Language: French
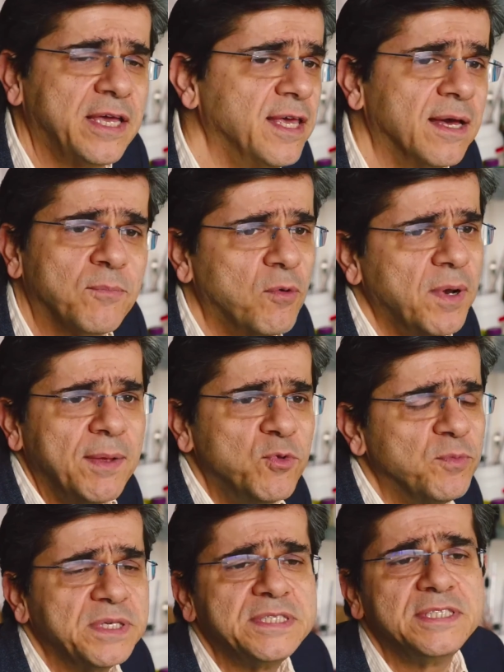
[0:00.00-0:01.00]
il y a un problème
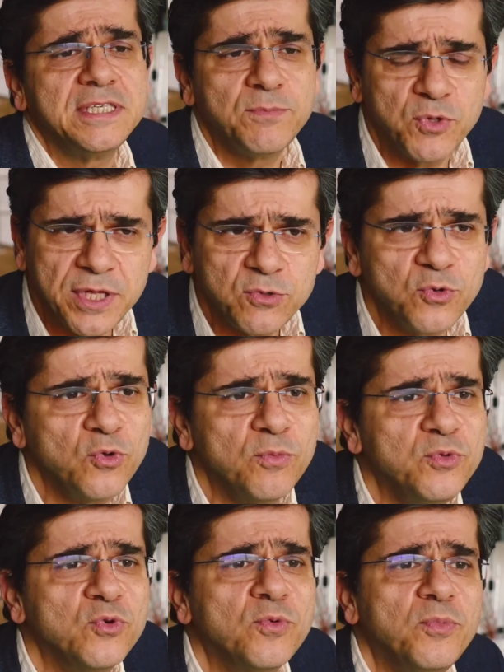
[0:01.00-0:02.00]
de pesticides, peut-être que le
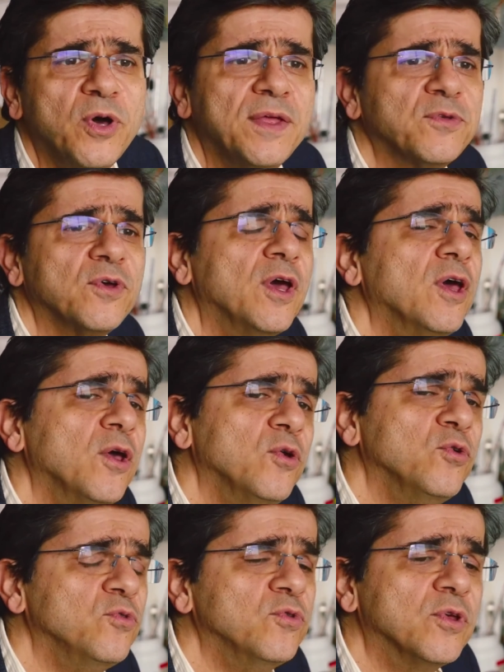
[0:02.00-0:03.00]
bio peut être
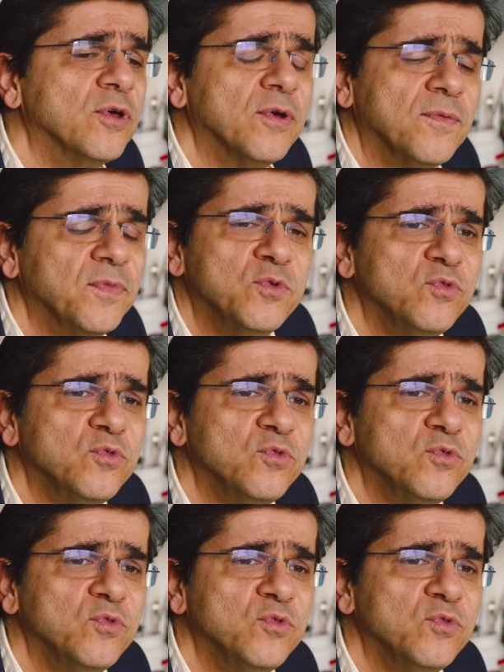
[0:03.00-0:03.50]
une, euh,